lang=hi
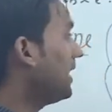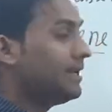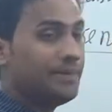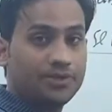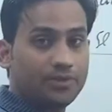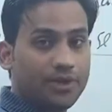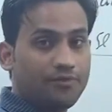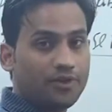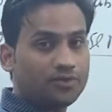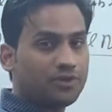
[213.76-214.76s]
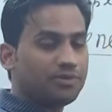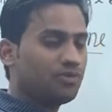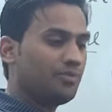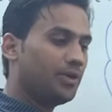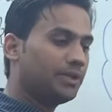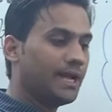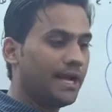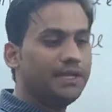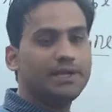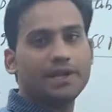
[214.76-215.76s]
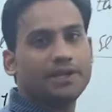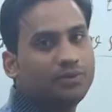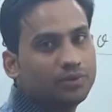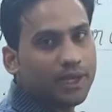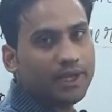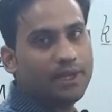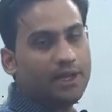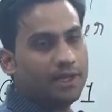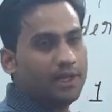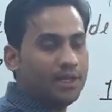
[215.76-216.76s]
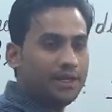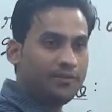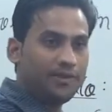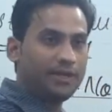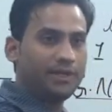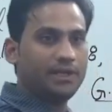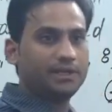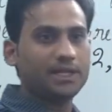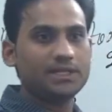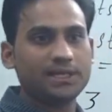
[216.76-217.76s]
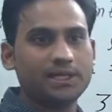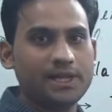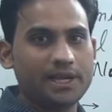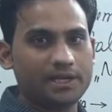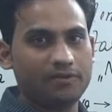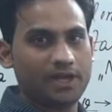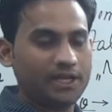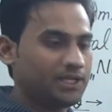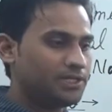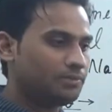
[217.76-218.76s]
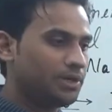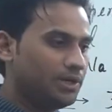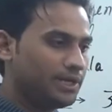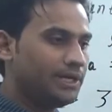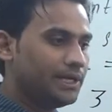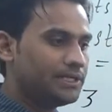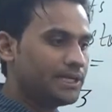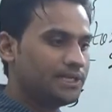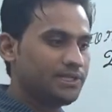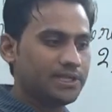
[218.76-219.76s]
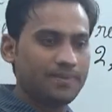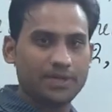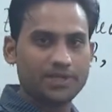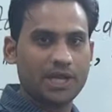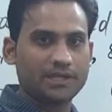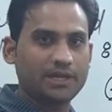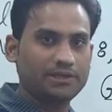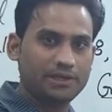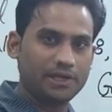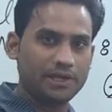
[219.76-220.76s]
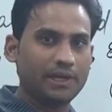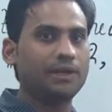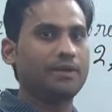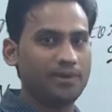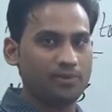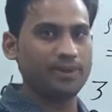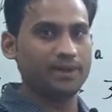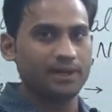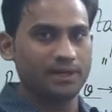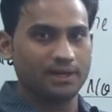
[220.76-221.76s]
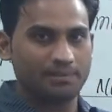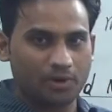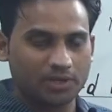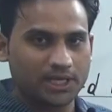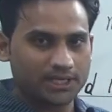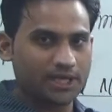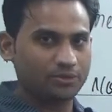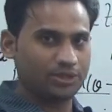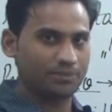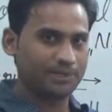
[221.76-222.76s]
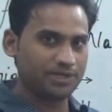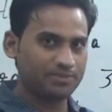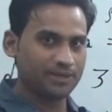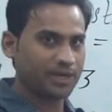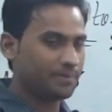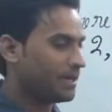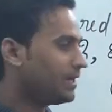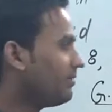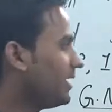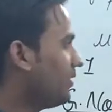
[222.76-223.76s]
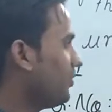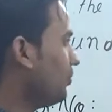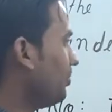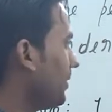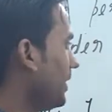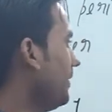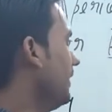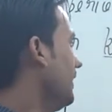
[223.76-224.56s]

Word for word: एलिमेंट ओके फॉस्फोरस बच्चों बहुत ही हाईली रिएक्टिव होता है इवन इतना ज़्यादा रिएक्टिव है कि जब 30 डिग्री सेल्सियस टेम्परेचर आता है 30 डिग्री गर्मियों में पहुंच जाता है उत्तर प्रदेश में अगर आप रहने वाले हो यूपी के